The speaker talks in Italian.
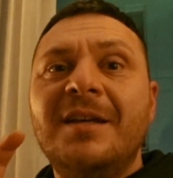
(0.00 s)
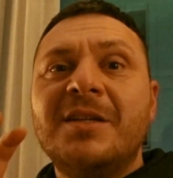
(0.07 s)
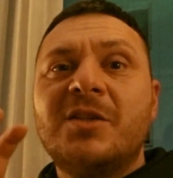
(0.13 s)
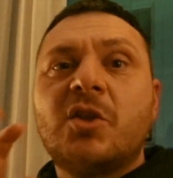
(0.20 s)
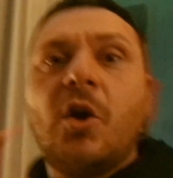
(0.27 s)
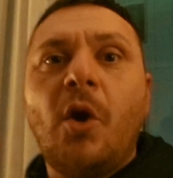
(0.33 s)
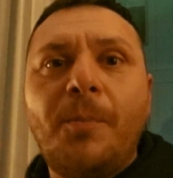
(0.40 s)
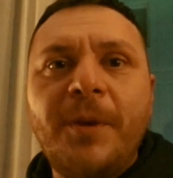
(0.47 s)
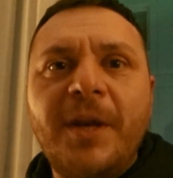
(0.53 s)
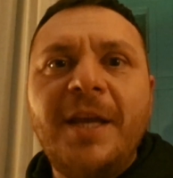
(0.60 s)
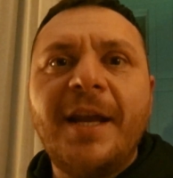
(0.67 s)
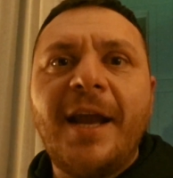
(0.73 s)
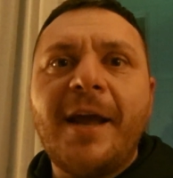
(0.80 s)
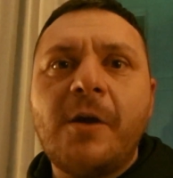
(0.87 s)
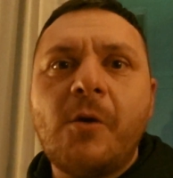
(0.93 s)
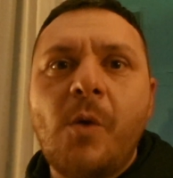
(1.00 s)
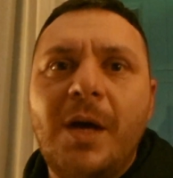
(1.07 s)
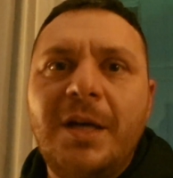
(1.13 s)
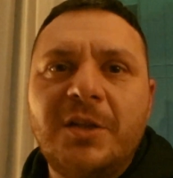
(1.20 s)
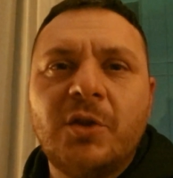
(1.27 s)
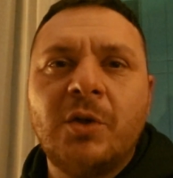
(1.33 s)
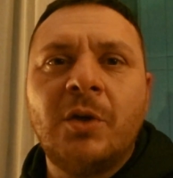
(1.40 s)
scoprire
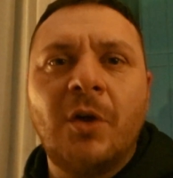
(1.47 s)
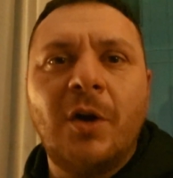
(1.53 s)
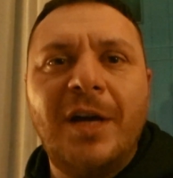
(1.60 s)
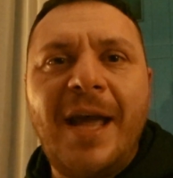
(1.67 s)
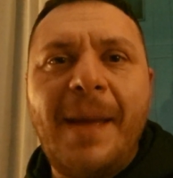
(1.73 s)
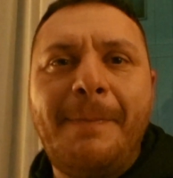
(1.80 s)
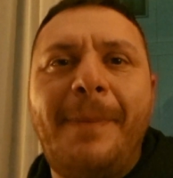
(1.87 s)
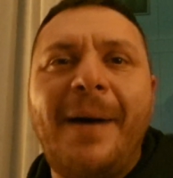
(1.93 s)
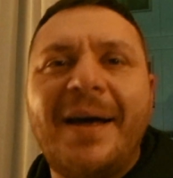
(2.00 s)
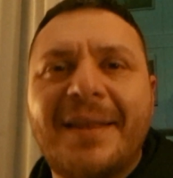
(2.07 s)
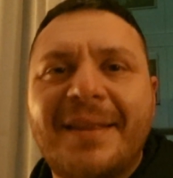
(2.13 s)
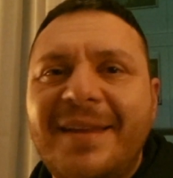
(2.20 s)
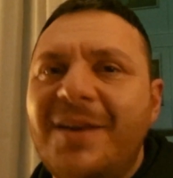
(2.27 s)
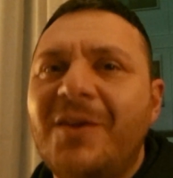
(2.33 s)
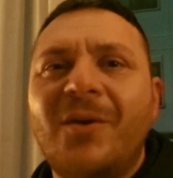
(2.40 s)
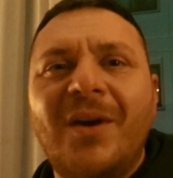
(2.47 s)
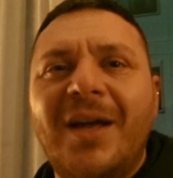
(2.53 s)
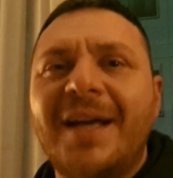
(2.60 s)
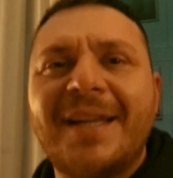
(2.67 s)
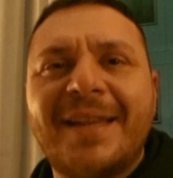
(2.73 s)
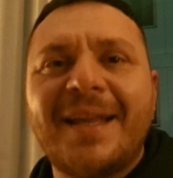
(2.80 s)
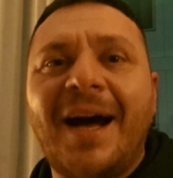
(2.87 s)
quali sono le
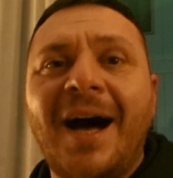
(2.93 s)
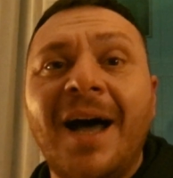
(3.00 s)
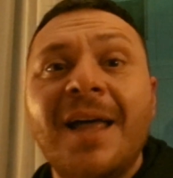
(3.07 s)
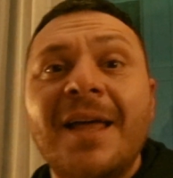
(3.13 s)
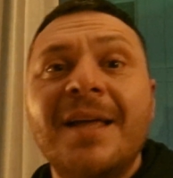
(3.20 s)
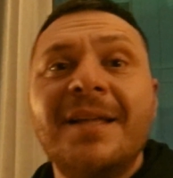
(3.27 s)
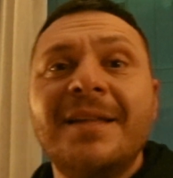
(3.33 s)
particolarità